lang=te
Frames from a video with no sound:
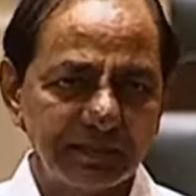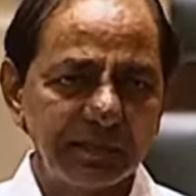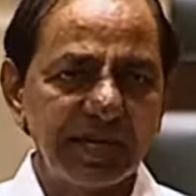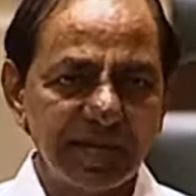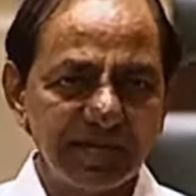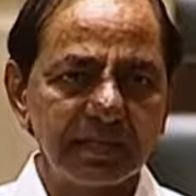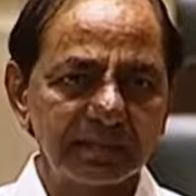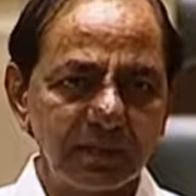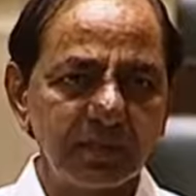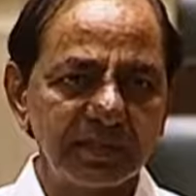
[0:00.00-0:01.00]
మీ నాయకులు
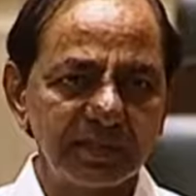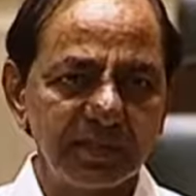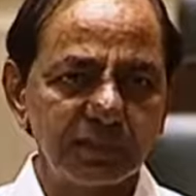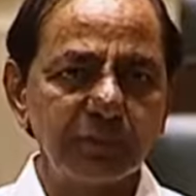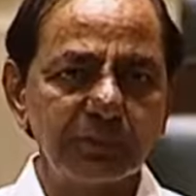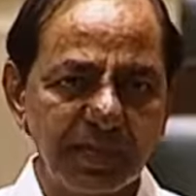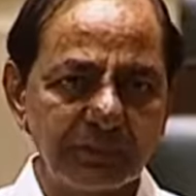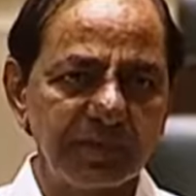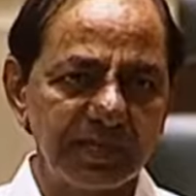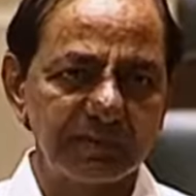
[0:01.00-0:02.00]
ఎంతరో మంది ఎన్ని చూపి
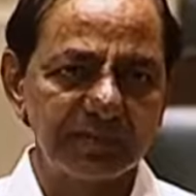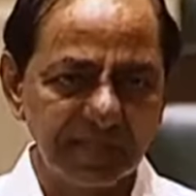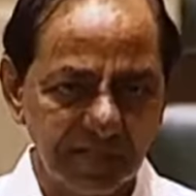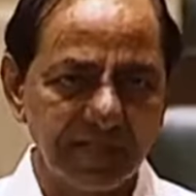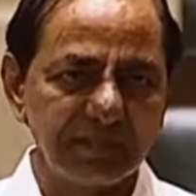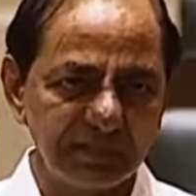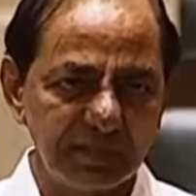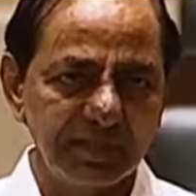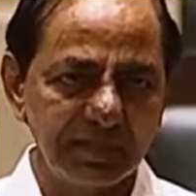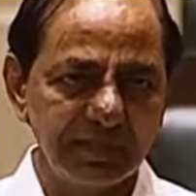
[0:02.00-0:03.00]
పారిపోయినటువంటి తెలంగాణ
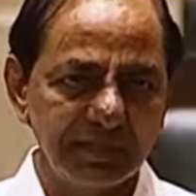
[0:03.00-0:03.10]
ఉద్యమాన్ని